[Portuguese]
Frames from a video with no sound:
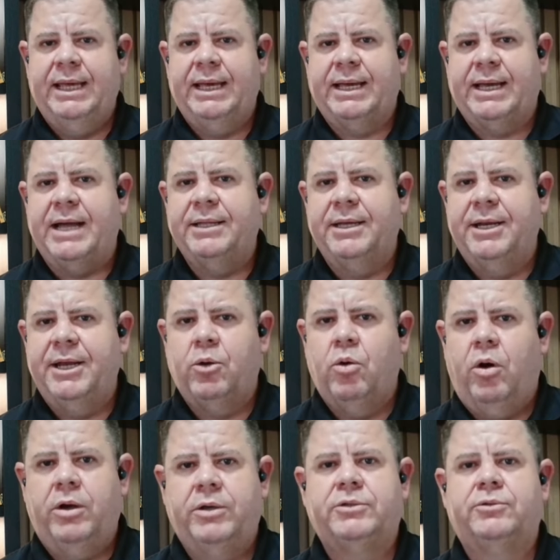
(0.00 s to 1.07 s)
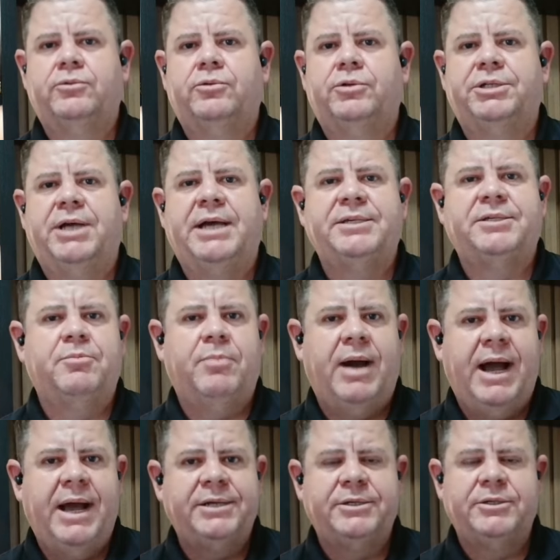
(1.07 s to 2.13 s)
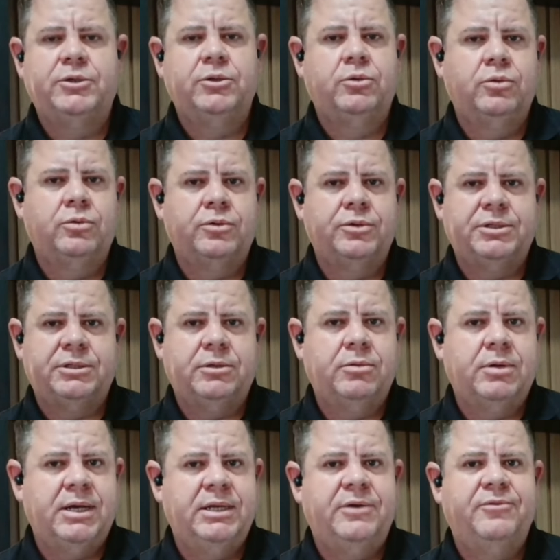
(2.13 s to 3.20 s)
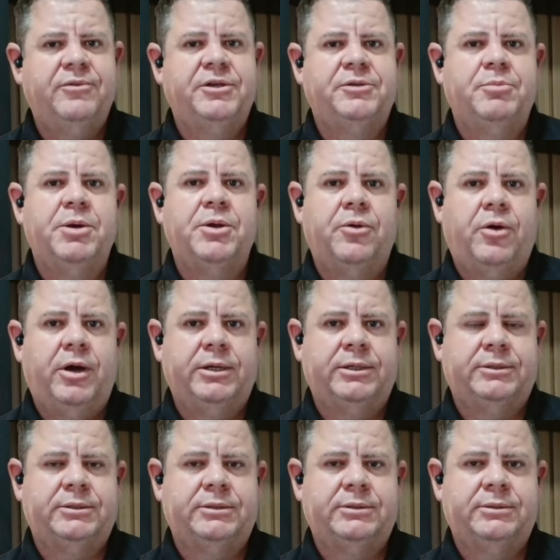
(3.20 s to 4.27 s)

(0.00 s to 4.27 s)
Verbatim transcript: Cada negócio hoje, as margens de lucros estão cada vez menores.